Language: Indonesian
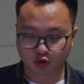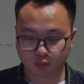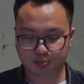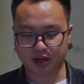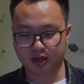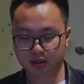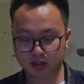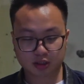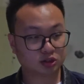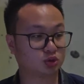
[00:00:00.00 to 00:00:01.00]

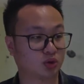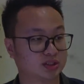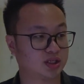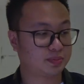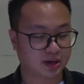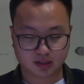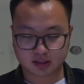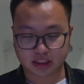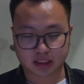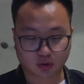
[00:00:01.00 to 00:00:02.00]
diubah storage-nya bakal
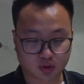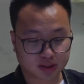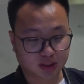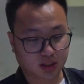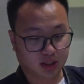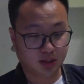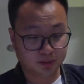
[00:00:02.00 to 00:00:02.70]
kita taruh di sini